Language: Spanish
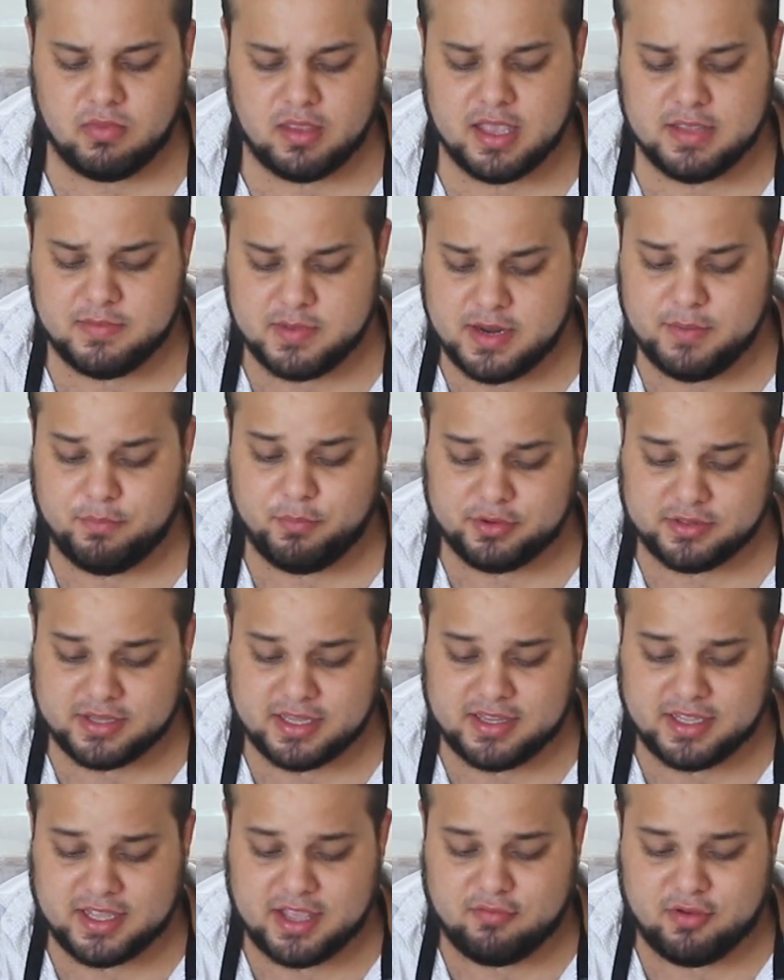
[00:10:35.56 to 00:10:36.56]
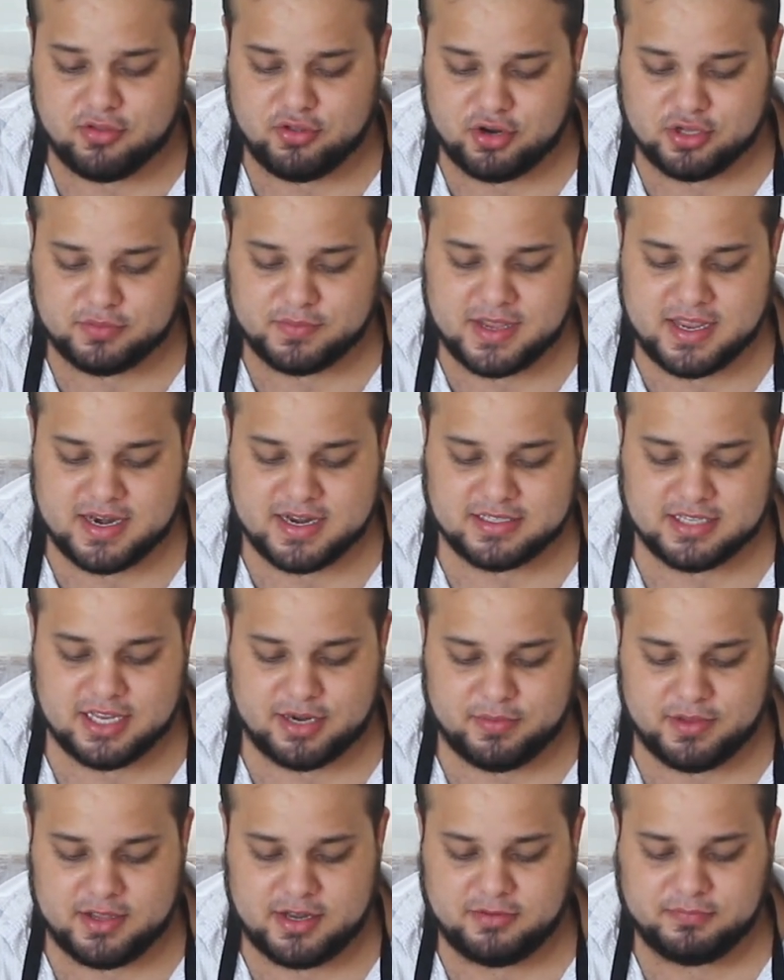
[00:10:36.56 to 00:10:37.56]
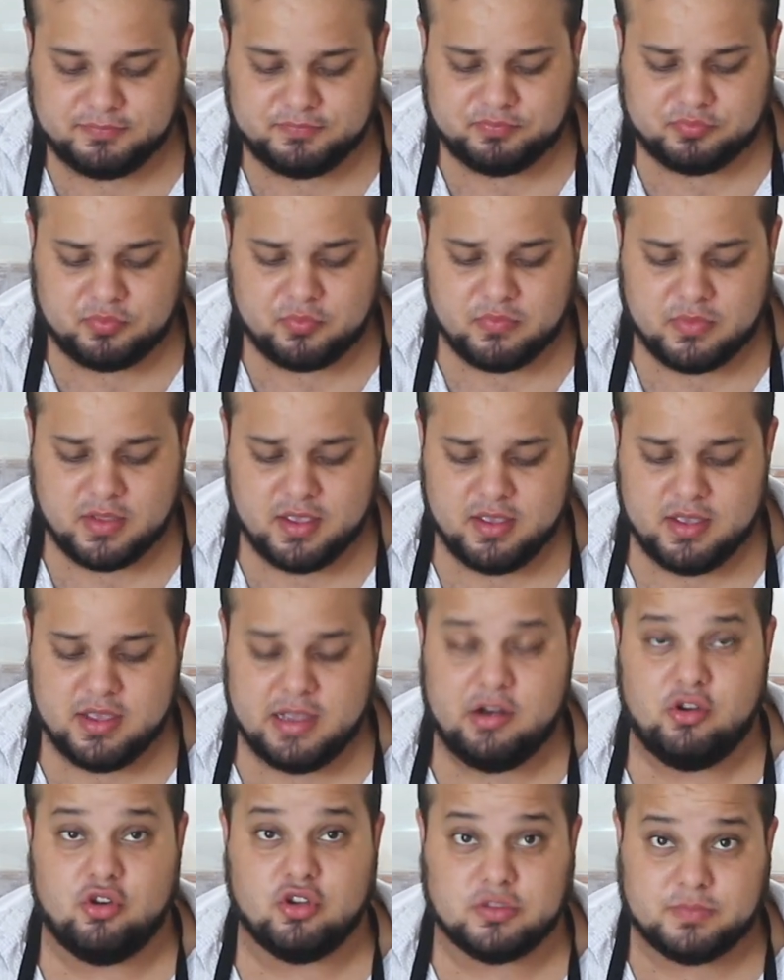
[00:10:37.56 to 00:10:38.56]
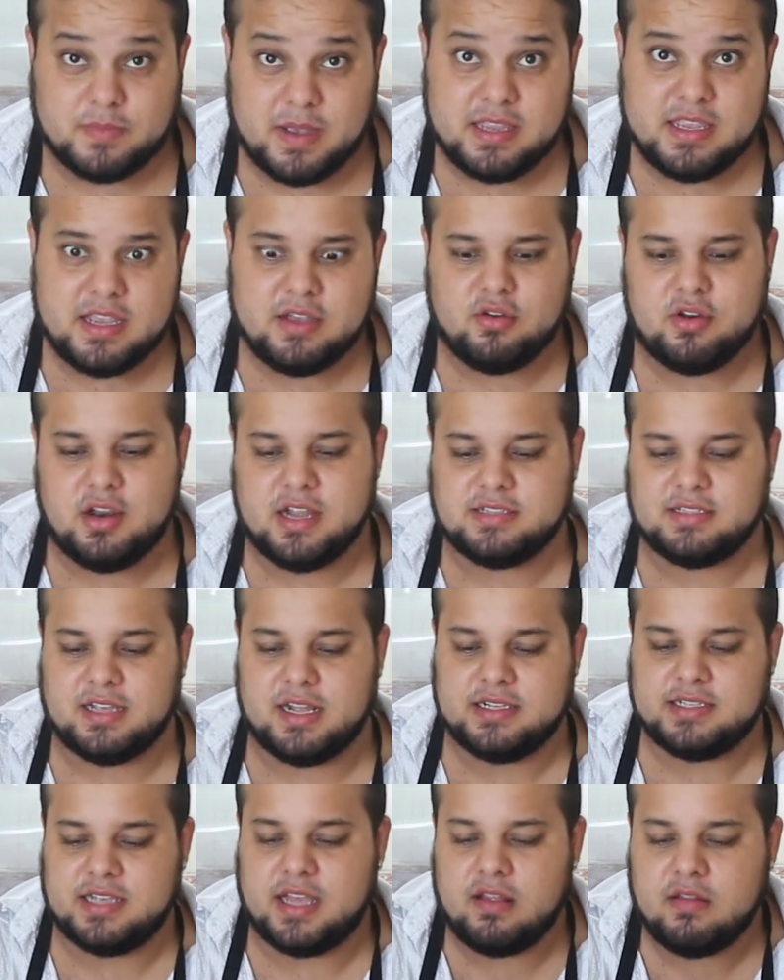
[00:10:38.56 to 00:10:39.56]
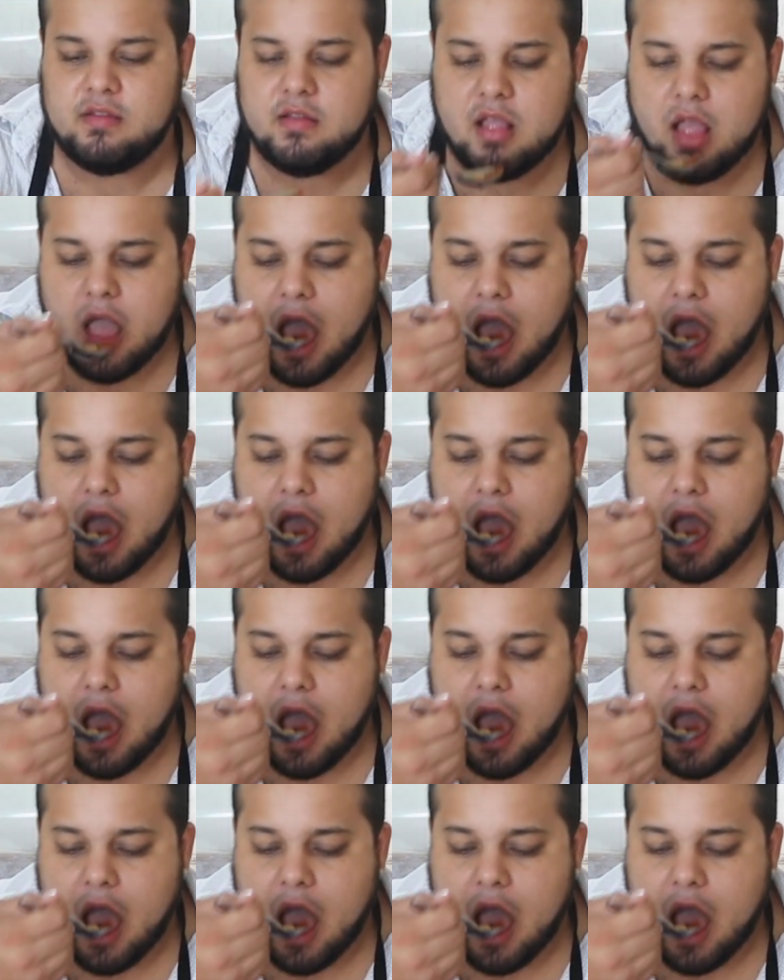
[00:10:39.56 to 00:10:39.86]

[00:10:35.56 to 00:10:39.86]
Es bien importante que cuando los vayan a servir, los bañen con la salsa.